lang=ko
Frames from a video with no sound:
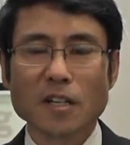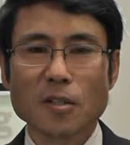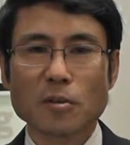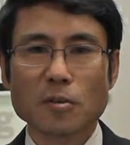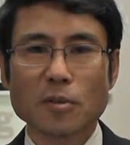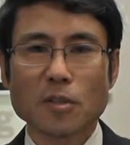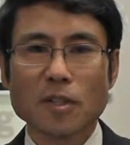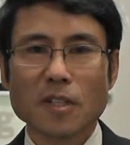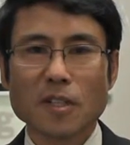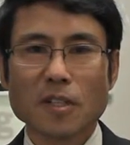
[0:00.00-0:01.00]
그리고
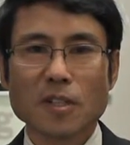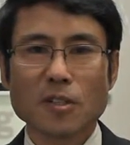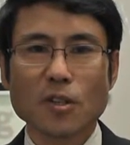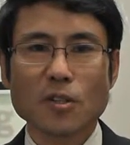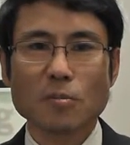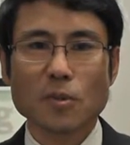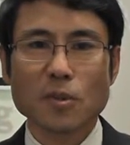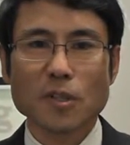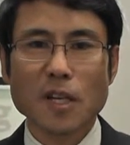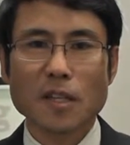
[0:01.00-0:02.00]
저희들
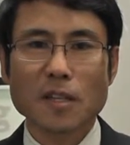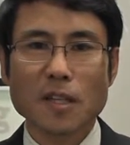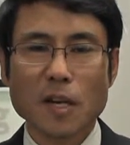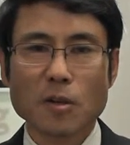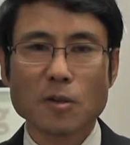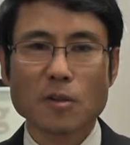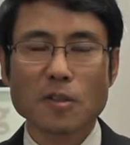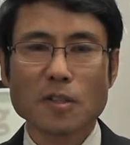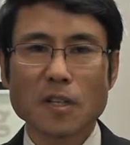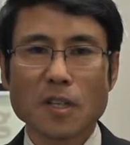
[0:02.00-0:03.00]
부동산
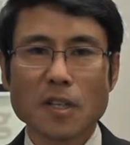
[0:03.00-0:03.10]
학교는